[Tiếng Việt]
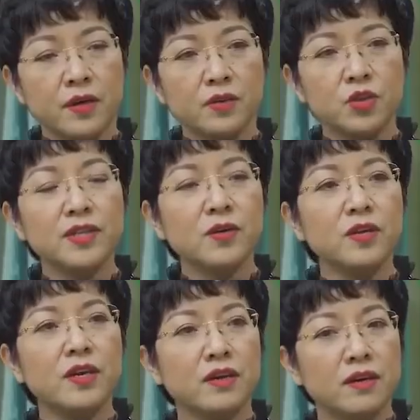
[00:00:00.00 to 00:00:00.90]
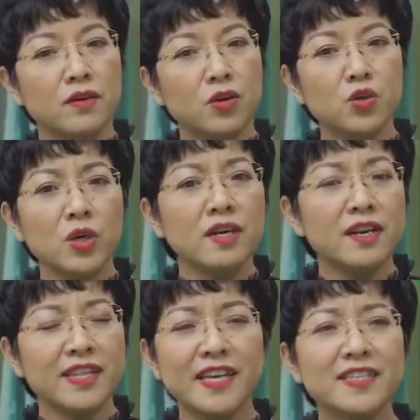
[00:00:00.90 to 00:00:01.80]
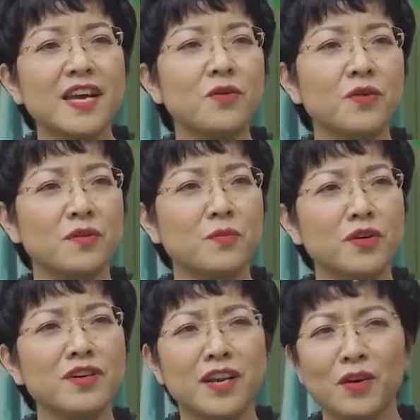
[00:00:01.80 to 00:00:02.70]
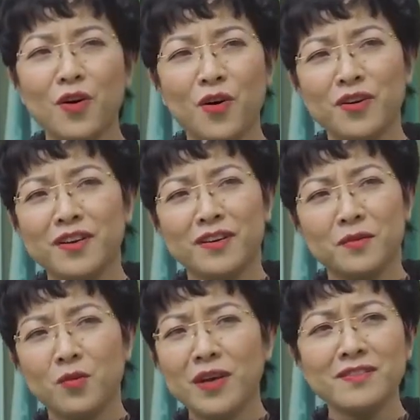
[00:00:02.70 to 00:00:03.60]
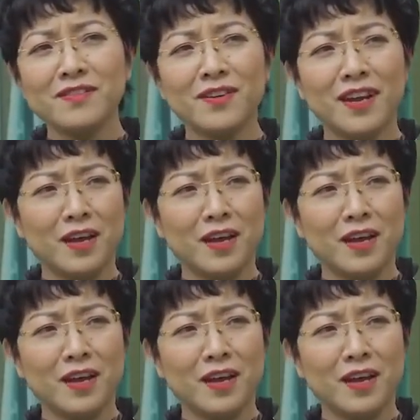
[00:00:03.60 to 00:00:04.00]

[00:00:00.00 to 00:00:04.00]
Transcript: Ờ, chuyên gia có thể ờ, nói rõ hơn là tại sao mọi người lại gọi loãng xương